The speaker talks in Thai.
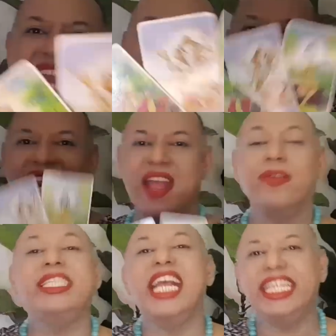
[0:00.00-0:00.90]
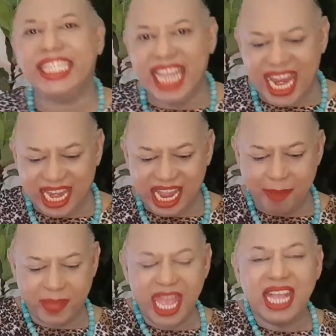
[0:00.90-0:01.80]
นเขาชัดเจนกั
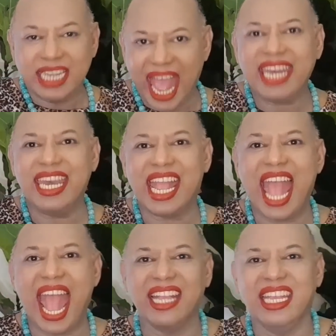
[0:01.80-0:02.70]
บท่านนะคะ